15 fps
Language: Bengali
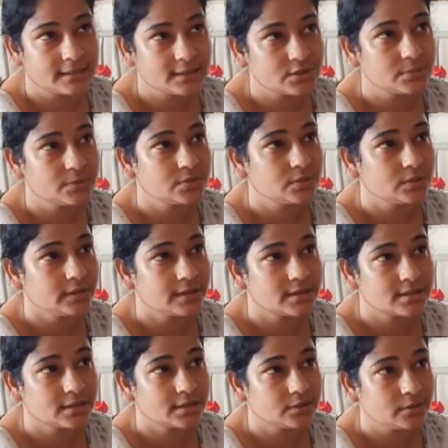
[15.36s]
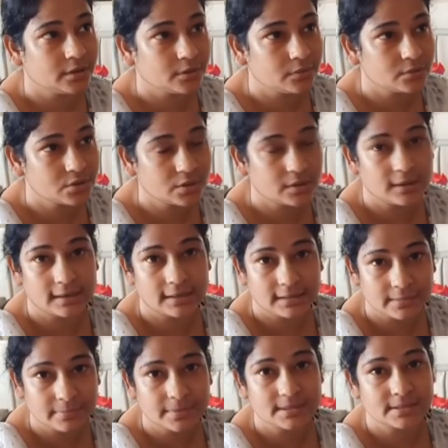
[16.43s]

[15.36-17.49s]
লোকজনের বক্তব্য দুই দিন পর